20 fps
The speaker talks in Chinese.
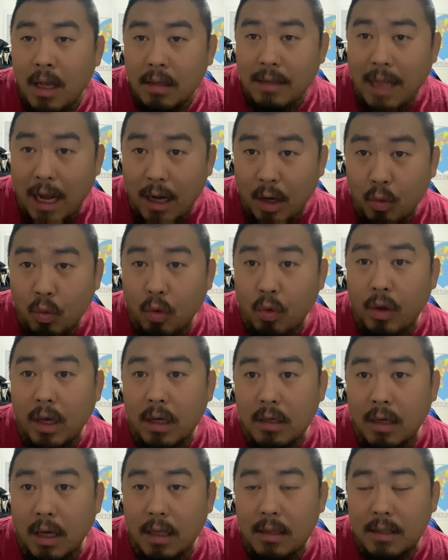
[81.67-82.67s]
打了五回
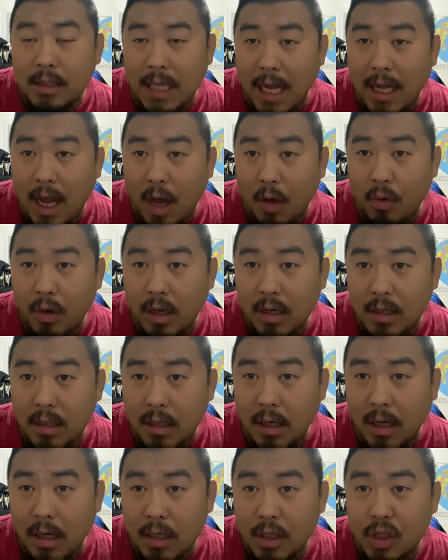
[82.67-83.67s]
合，前两回
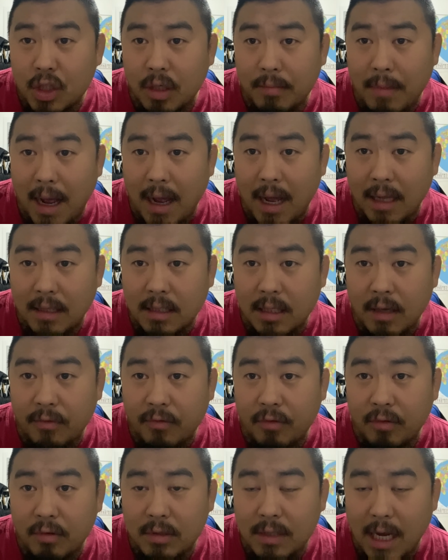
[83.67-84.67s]
合是马哈切
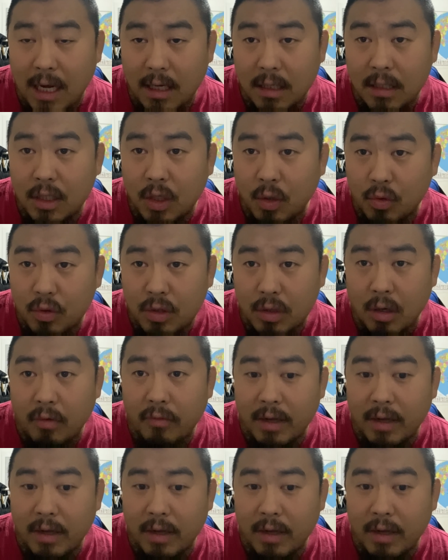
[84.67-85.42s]
夫占优势。